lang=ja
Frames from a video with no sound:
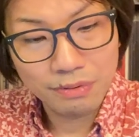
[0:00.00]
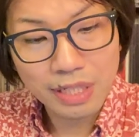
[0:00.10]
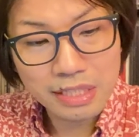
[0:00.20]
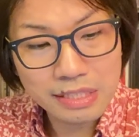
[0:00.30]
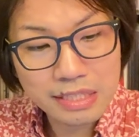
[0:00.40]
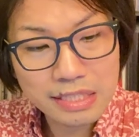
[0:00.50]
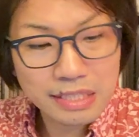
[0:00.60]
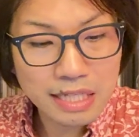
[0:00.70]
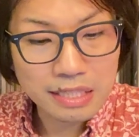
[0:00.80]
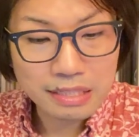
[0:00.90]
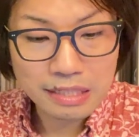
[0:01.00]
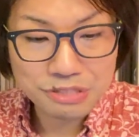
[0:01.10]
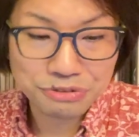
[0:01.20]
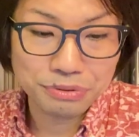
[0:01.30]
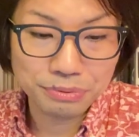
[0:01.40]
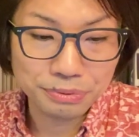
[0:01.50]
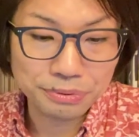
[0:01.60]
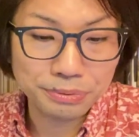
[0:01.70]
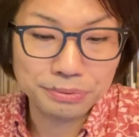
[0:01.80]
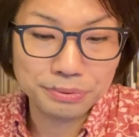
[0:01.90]
他に聞きたい歌手の
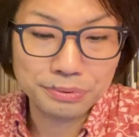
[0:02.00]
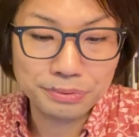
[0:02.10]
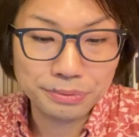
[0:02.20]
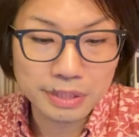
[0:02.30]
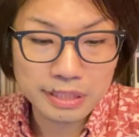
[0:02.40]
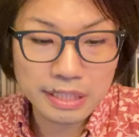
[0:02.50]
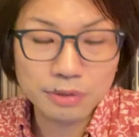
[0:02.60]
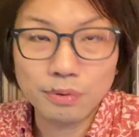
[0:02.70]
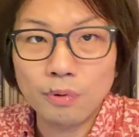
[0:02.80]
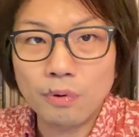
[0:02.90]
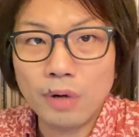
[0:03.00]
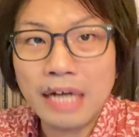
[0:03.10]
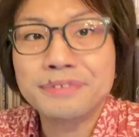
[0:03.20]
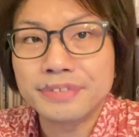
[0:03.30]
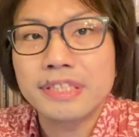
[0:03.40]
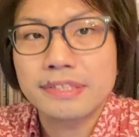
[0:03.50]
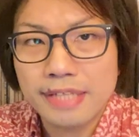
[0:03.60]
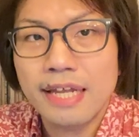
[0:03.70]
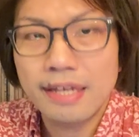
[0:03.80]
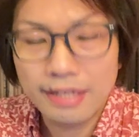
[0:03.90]
曲というのが結構あるんです
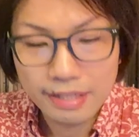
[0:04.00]
ね。